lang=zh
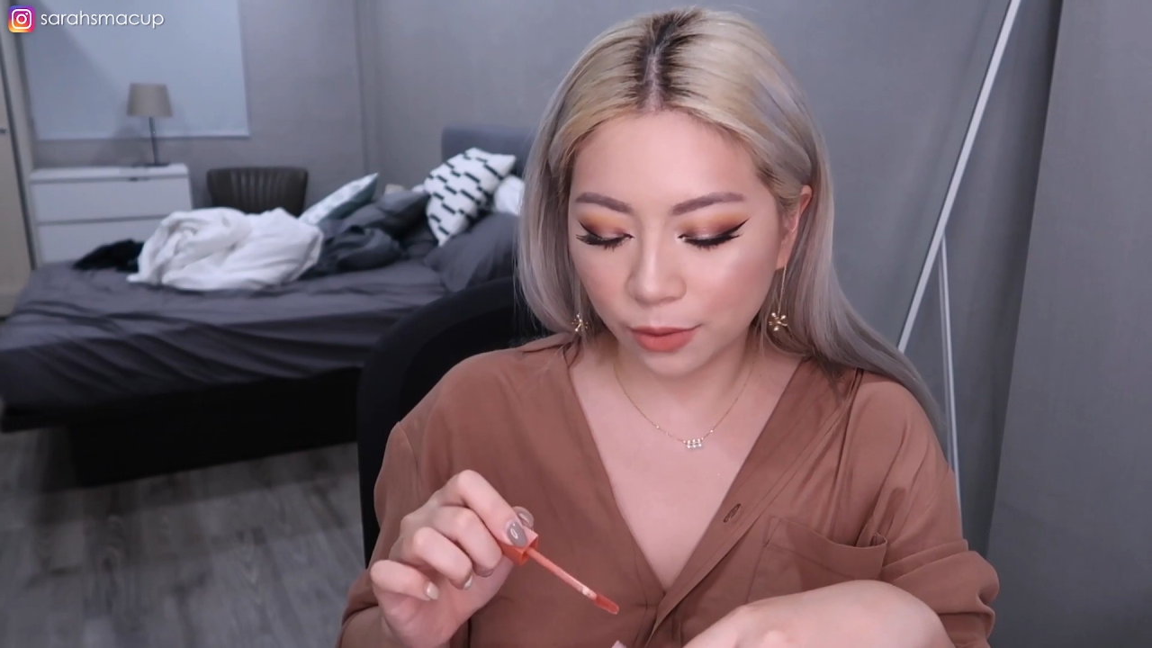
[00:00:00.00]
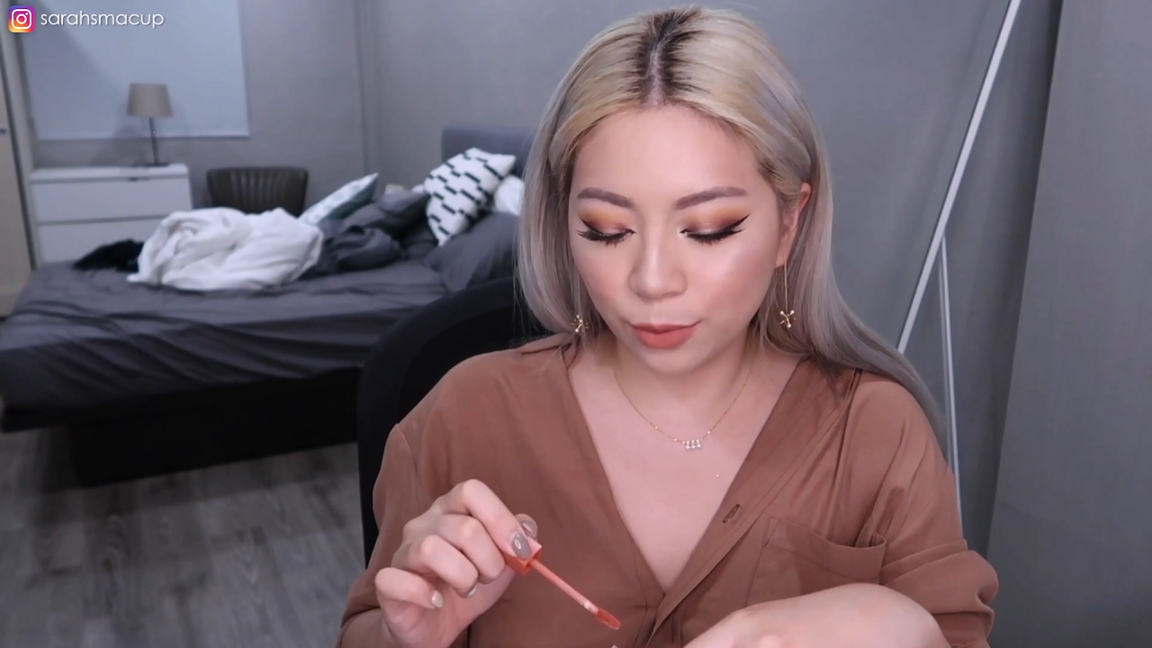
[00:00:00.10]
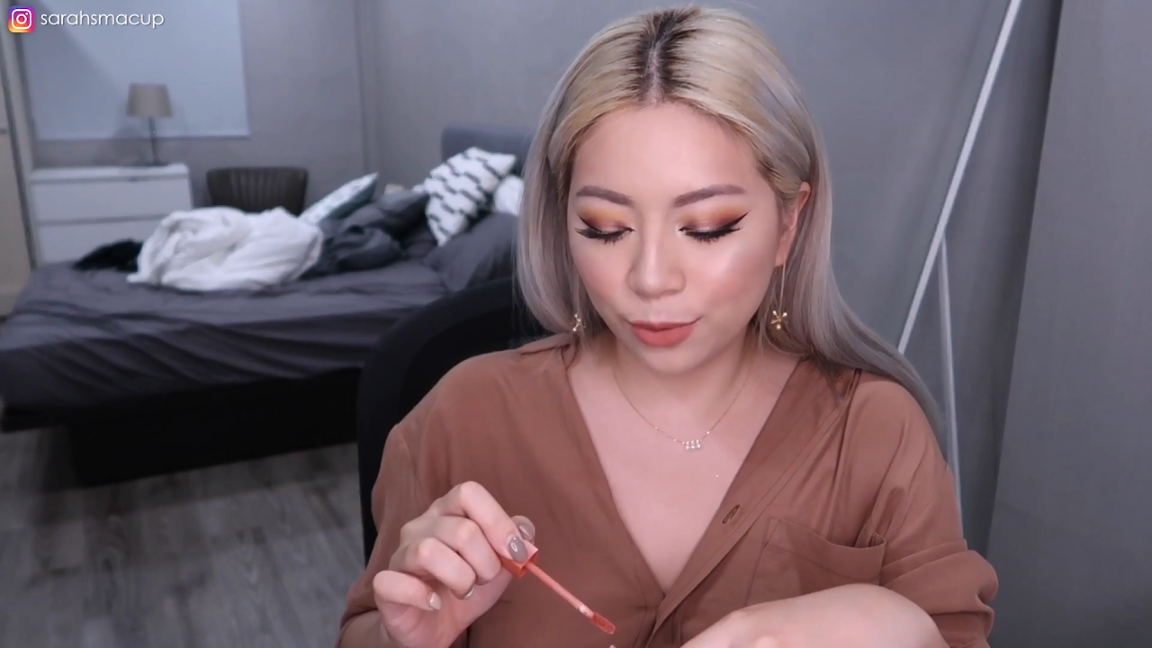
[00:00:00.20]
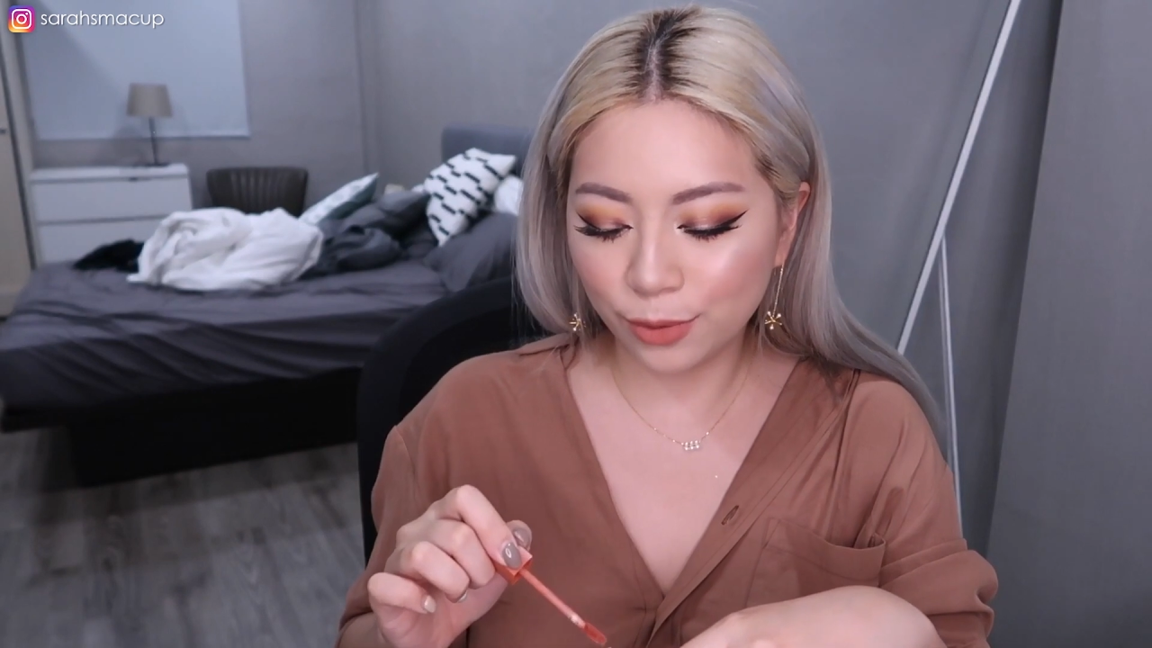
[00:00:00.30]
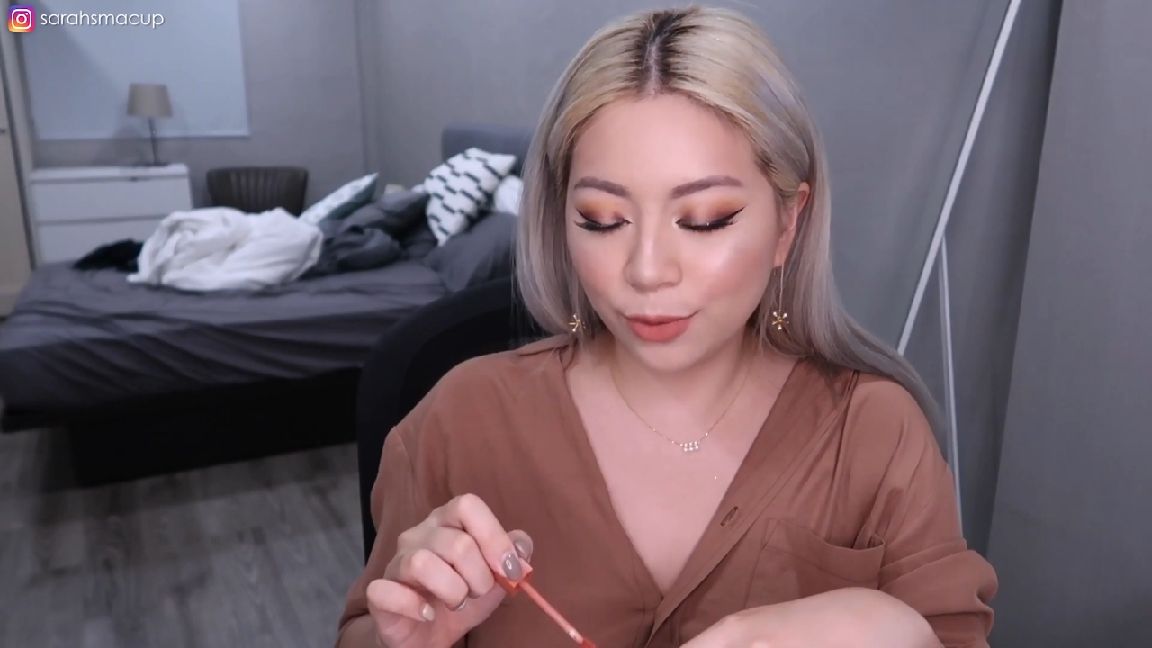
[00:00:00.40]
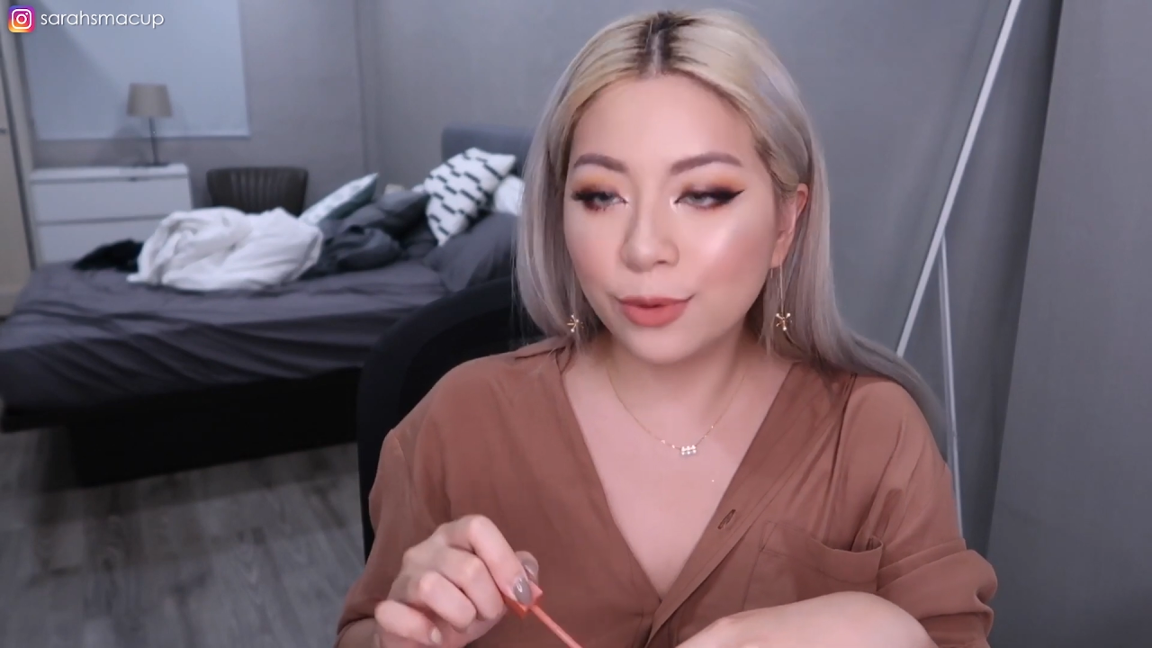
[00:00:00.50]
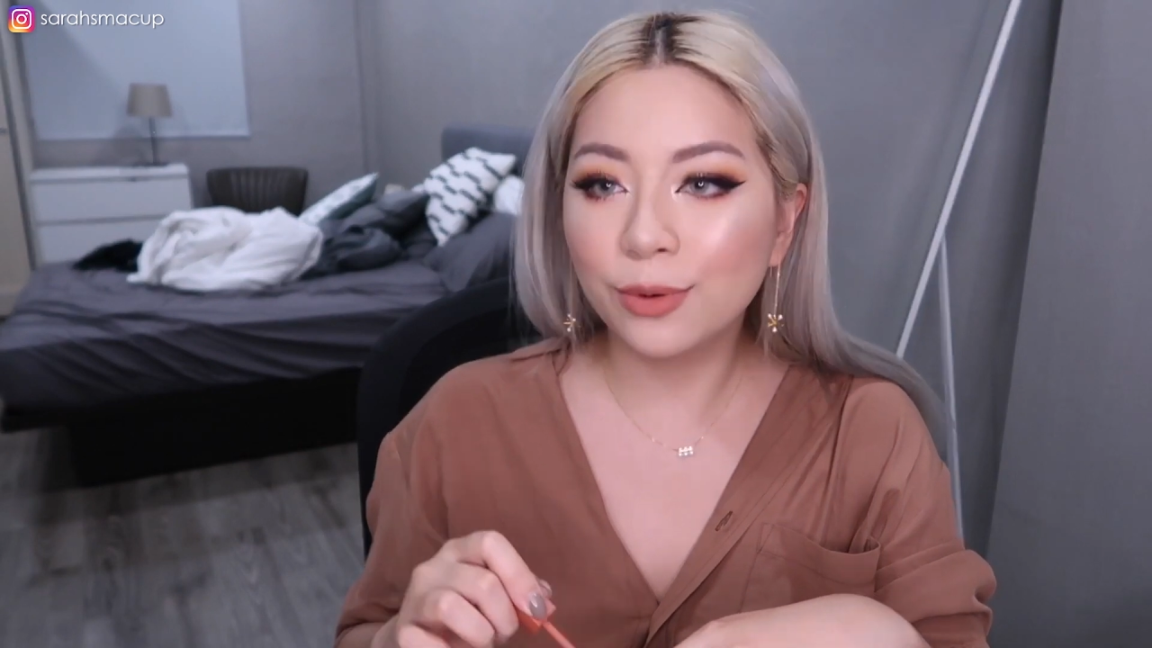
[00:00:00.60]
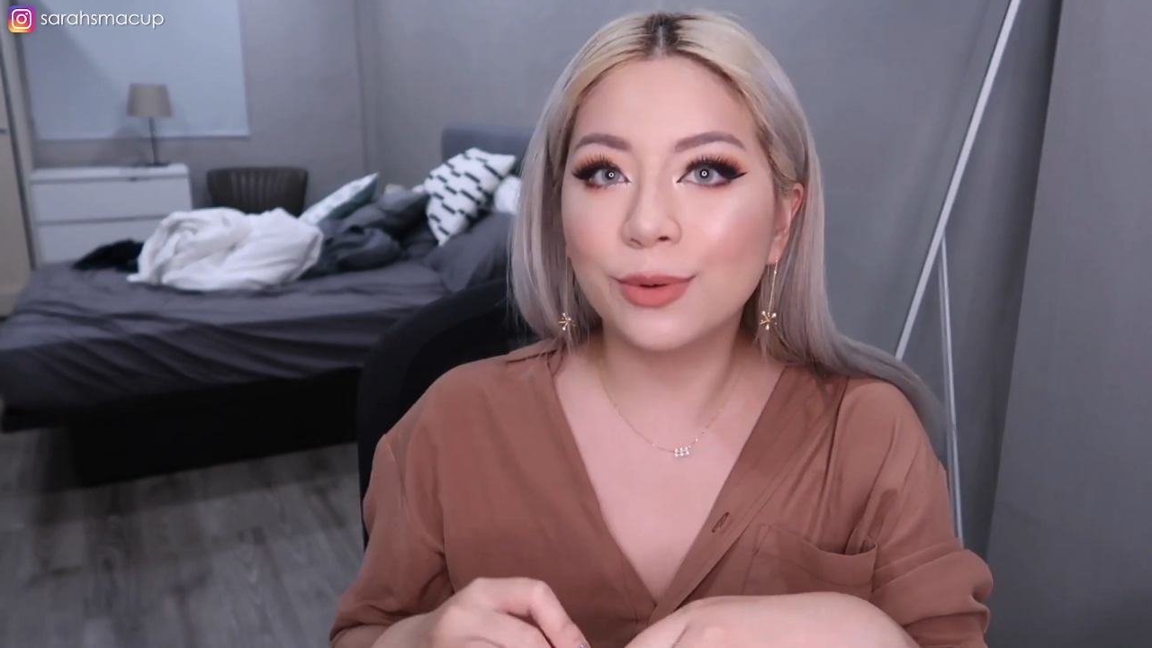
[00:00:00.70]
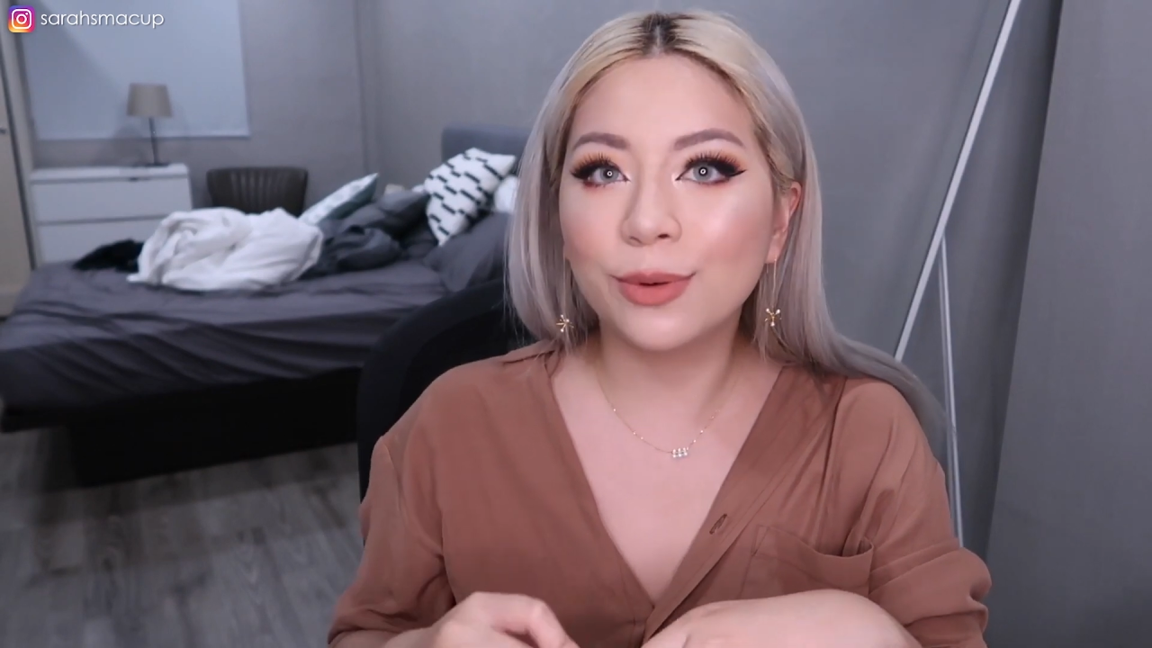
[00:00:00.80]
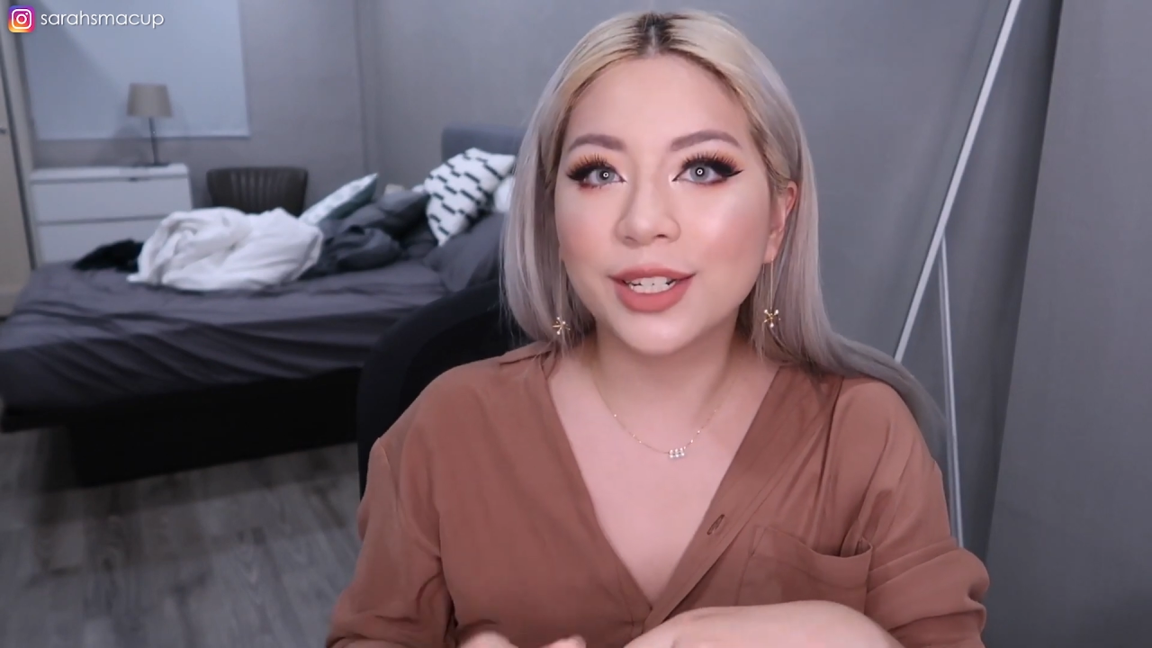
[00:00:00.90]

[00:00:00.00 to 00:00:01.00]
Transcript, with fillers: 呜，